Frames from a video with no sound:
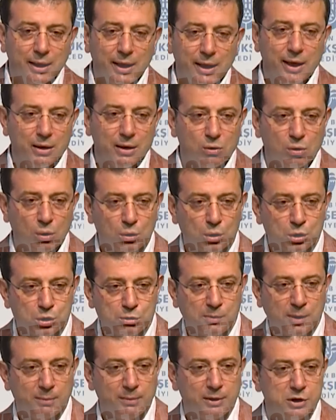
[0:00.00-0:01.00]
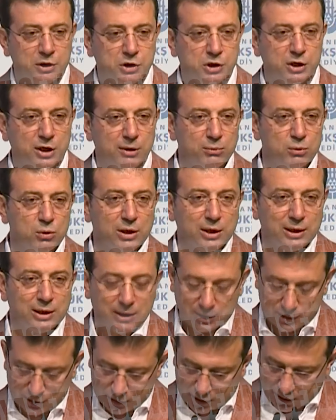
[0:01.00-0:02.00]
her konuşmamın içine bunu
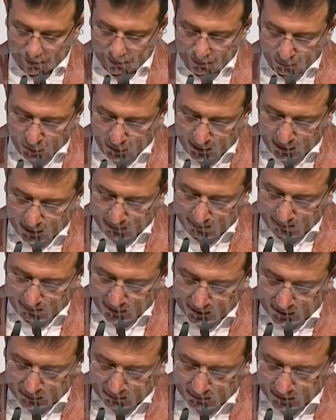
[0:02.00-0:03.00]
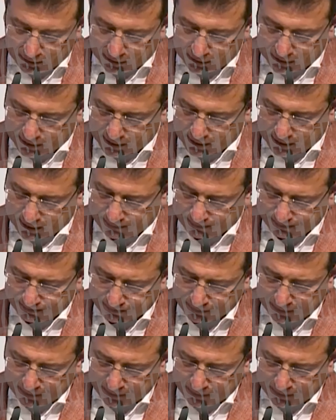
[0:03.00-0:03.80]
katacağımı buradan belirtmek isterim.